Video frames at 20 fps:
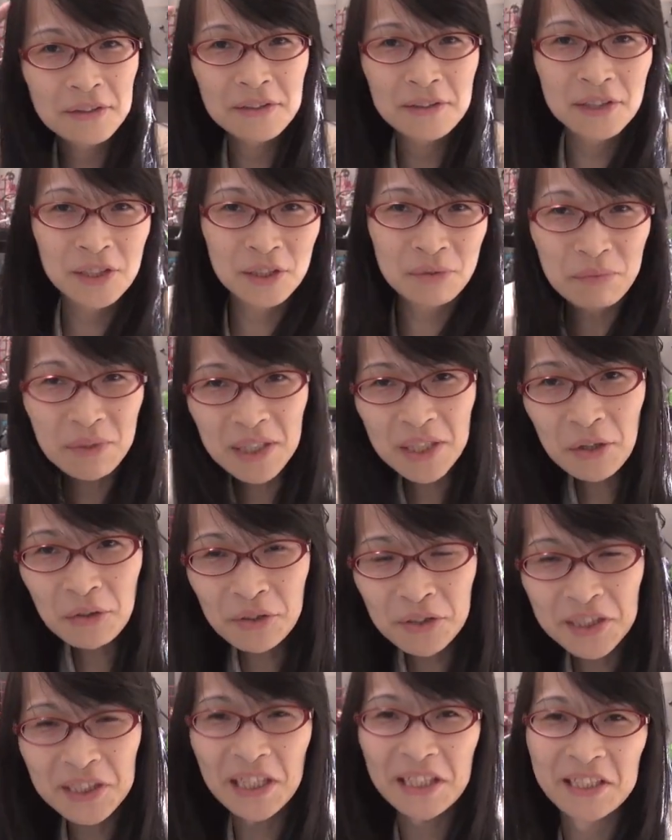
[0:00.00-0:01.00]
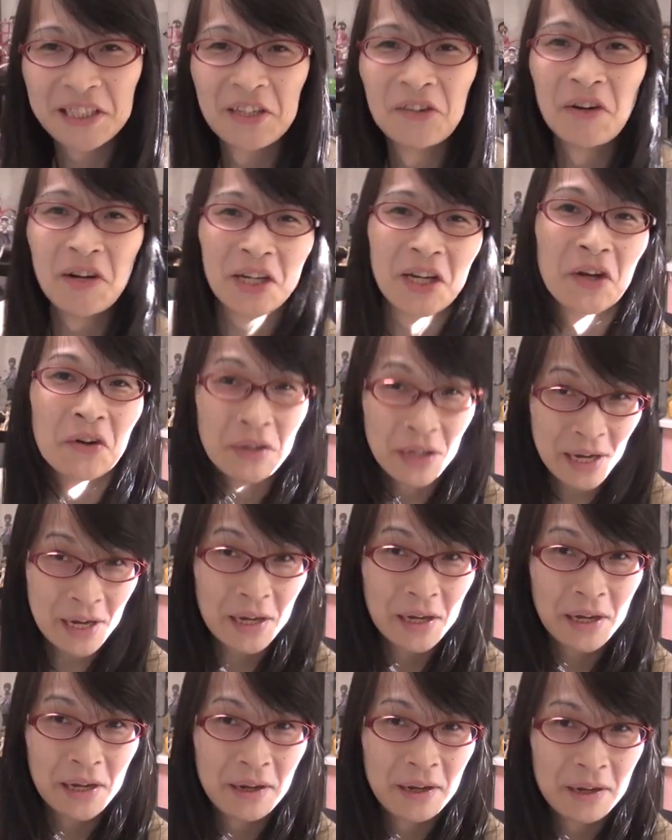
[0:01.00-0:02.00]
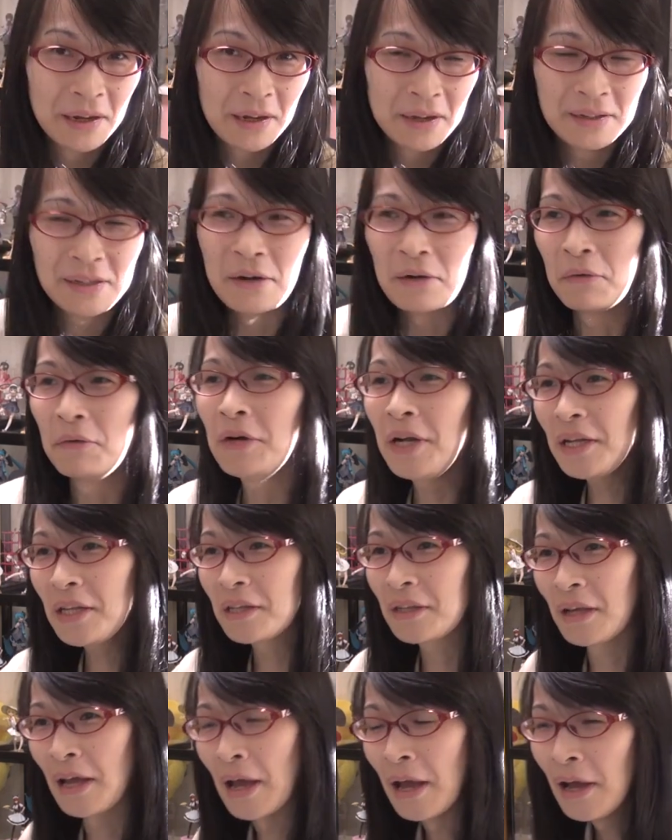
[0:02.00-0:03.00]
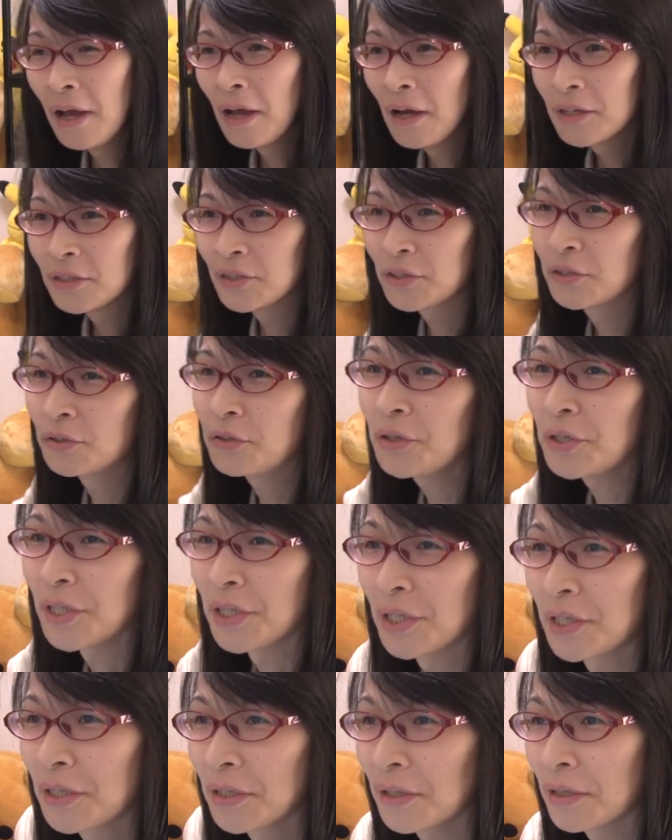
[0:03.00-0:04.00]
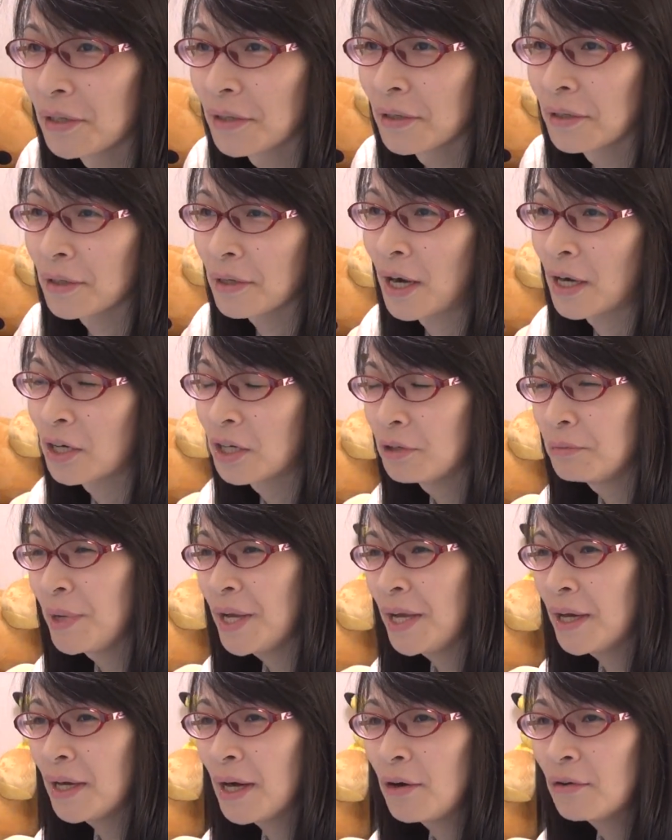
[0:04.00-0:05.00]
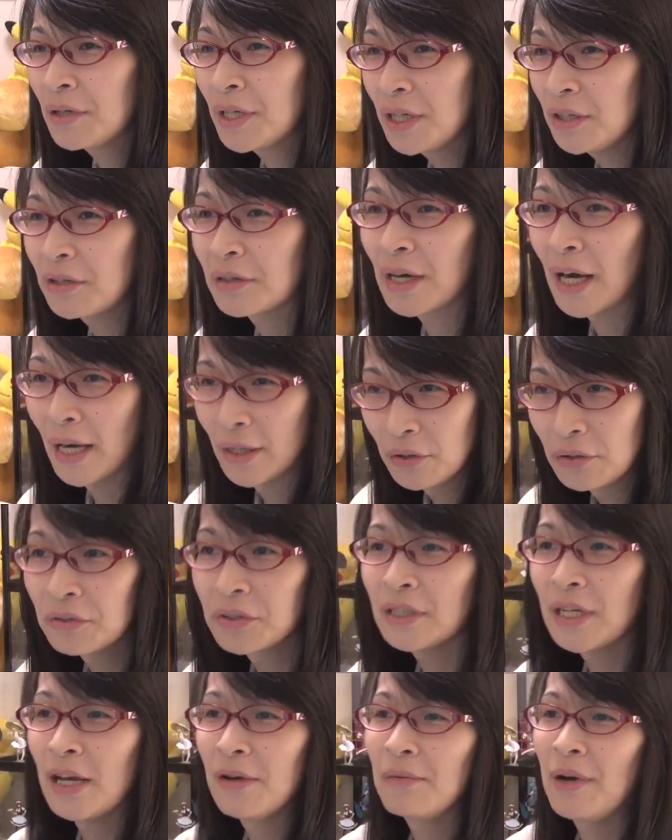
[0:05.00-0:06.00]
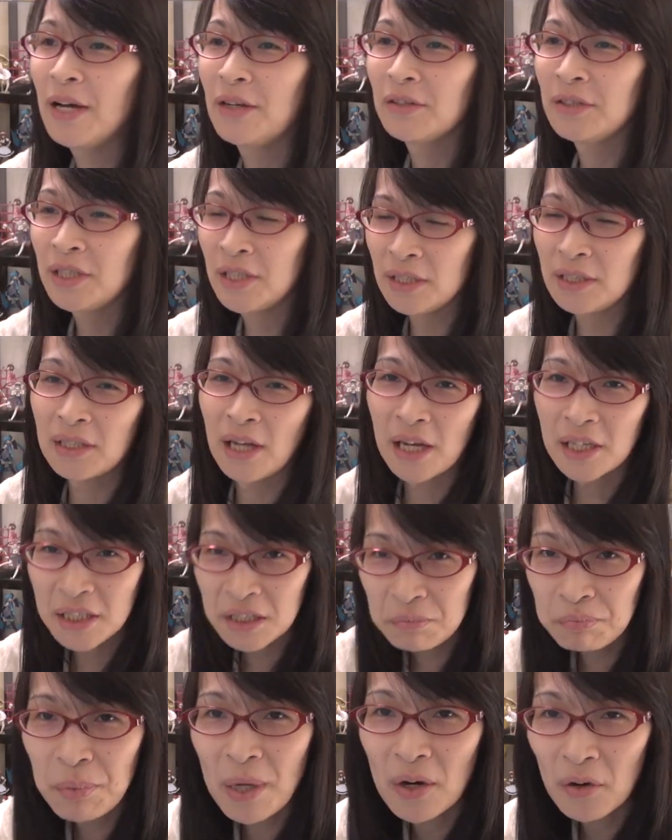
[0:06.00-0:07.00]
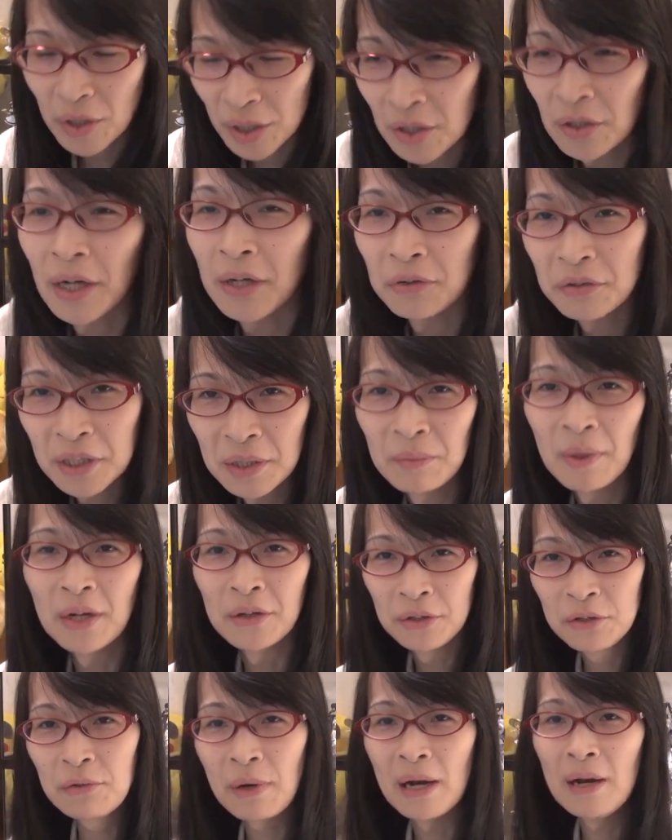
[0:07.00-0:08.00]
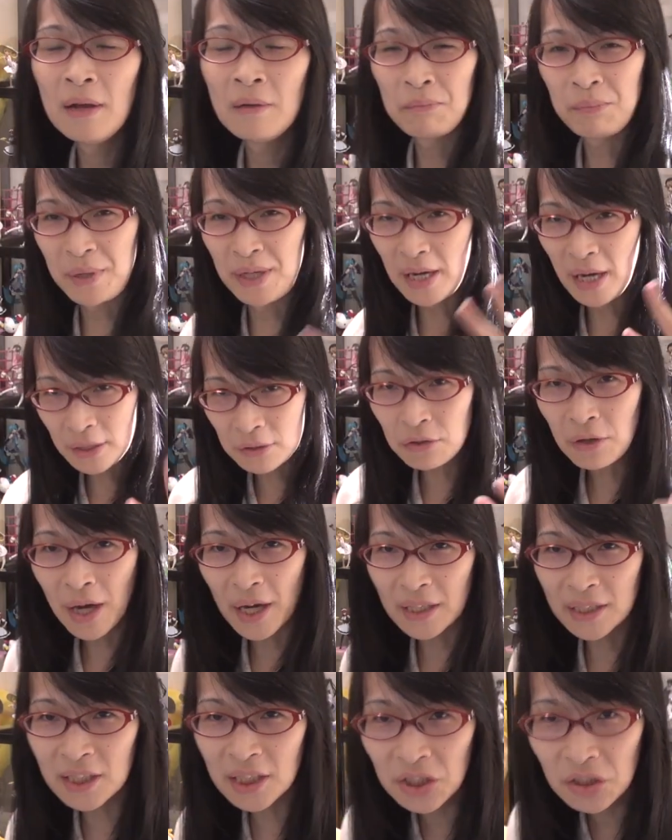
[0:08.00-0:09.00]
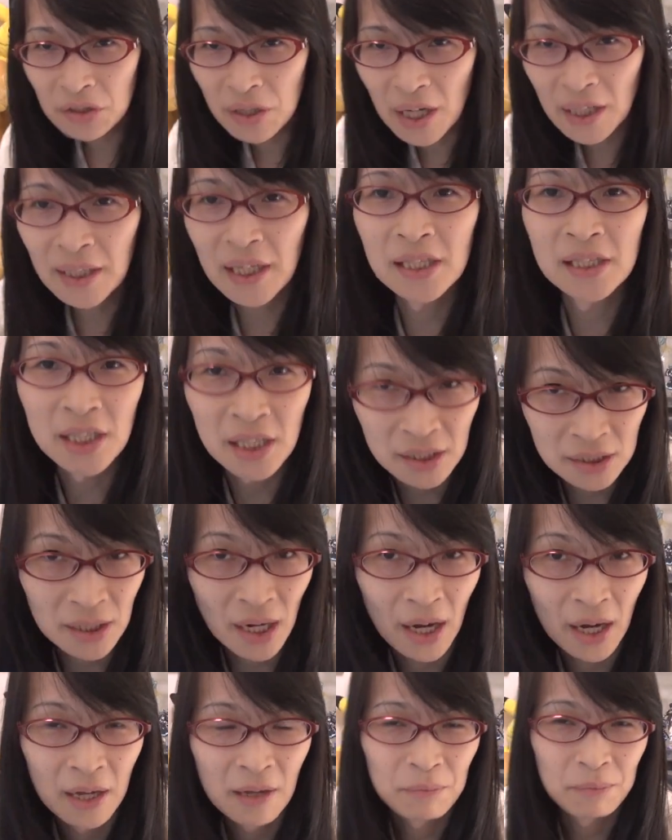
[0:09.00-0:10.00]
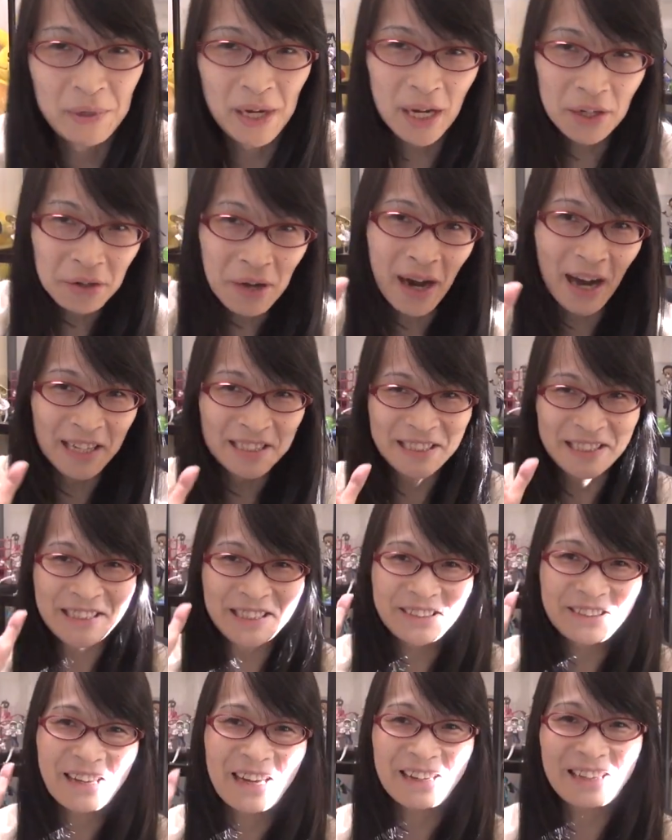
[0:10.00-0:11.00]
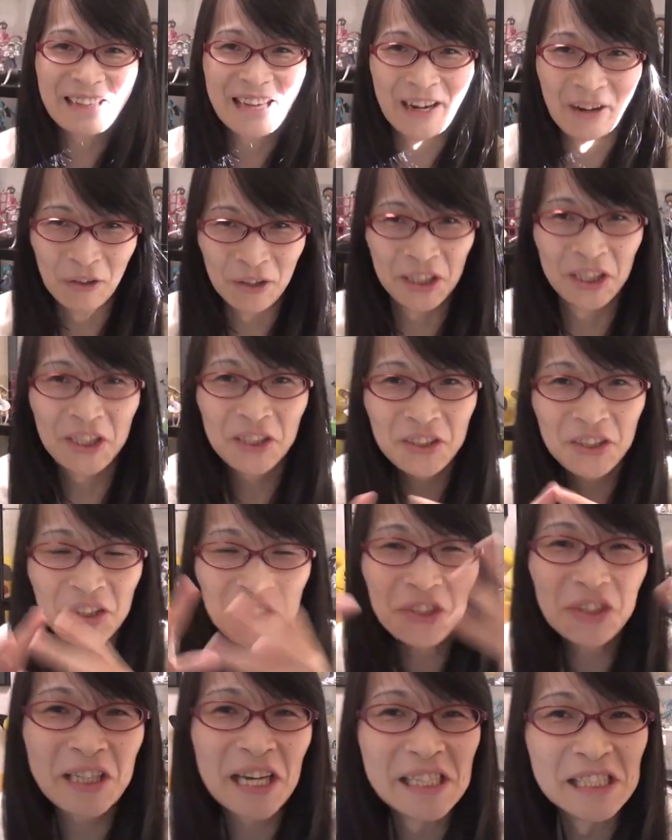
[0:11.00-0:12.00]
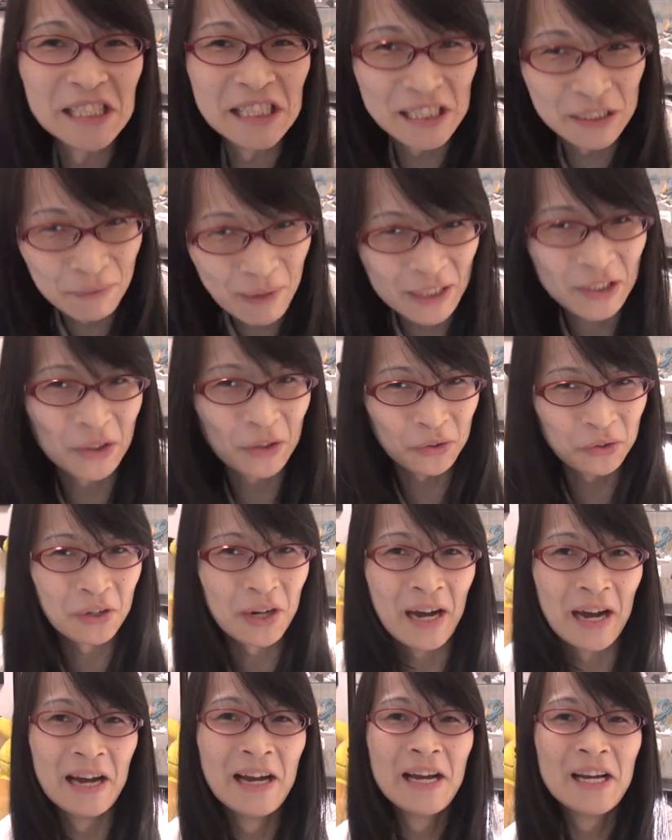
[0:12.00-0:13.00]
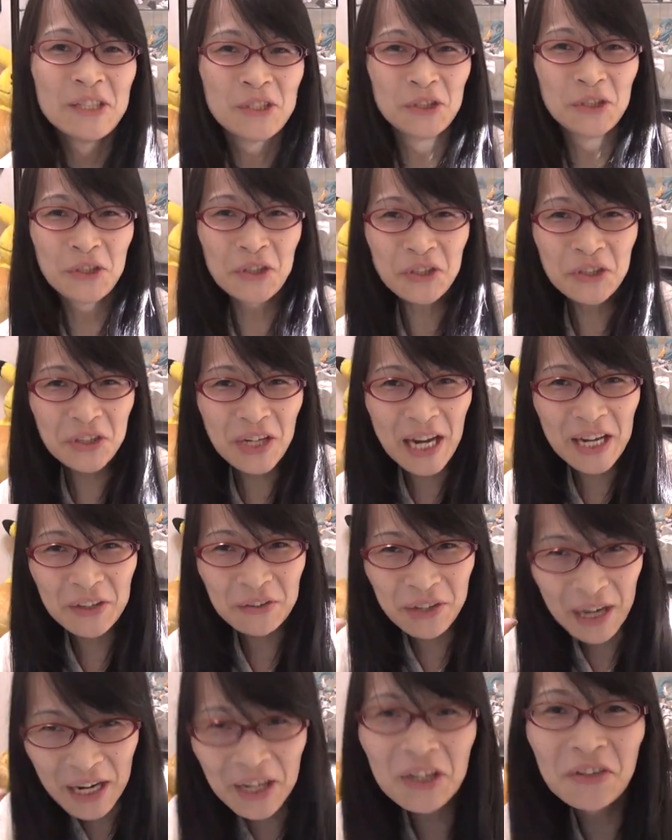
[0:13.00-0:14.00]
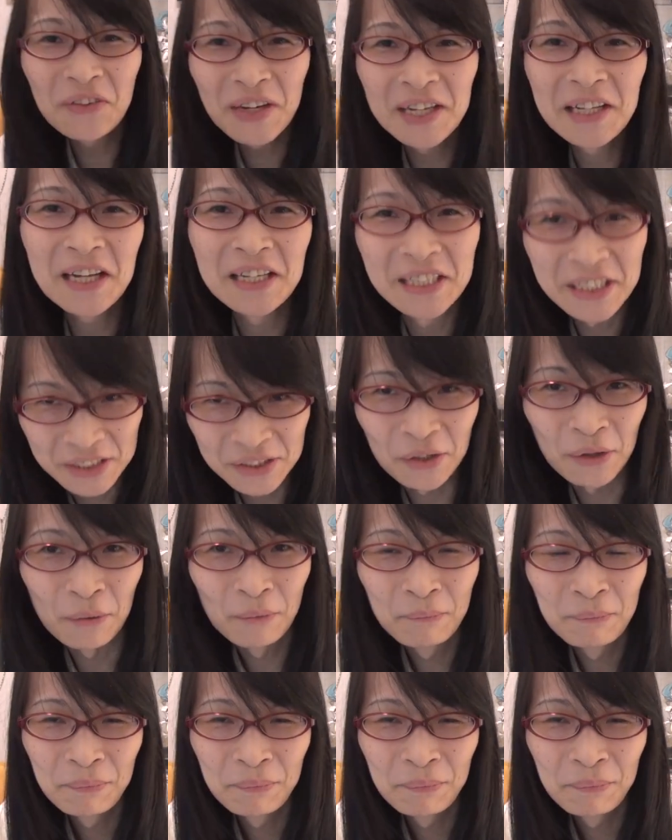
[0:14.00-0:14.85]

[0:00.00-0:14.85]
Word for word: う積み込んじゃってるわけよねだからこれってすごい革命が起きる可能性もあるし大失敗が起きる可能性もある要はピアノ88件じゃないですかピアノ88件を90件にしましょうとかそのぐらいの革命なんですよ